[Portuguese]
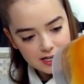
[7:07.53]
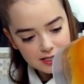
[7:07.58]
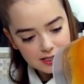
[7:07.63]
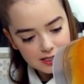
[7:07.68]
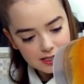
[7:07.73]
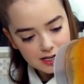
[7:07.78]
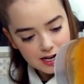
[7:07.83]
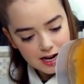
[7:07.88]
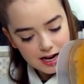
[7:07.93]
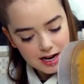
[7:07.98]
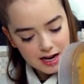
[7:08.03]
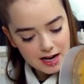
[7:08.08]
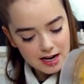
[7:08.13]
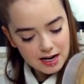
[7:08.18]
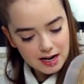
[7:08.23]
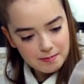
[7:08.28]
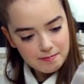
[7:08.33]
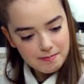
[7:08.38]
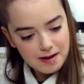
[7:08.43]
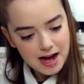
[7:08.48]
antes na,
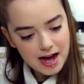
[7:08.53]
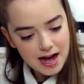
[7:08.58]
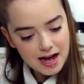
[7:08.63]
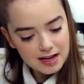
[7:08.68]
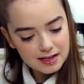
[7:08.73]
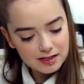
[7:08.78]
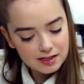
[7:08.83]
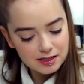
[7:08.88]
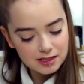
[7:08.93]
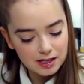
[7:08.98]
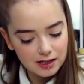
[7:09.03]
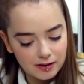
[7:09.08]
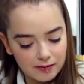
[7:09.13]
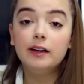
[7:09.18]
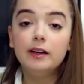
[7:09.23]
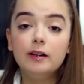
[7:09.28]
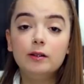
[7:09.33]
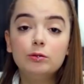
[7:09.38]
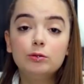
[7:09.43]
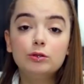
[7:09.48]
na massa.
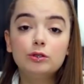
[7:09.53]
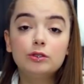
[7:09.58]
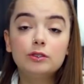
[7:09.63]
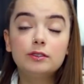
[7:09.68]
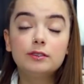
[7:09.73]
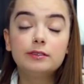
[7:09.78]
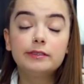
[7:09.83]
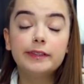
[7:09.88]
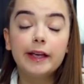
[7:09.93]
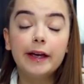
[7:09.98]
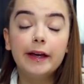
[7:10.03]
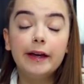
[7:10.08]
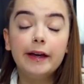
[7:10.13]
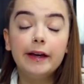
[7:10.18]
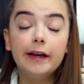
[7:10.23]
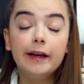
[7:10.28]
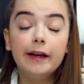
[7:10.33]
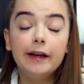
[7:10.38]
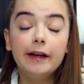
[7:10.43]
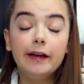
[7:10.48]
Eu
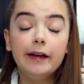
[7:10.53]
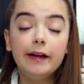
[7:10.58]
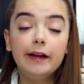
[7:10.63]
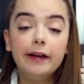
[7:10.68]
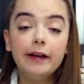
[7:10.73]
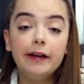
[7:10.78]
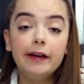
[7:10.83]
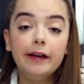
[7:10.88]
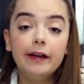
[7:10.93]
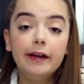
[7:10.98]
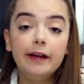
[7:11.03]
sei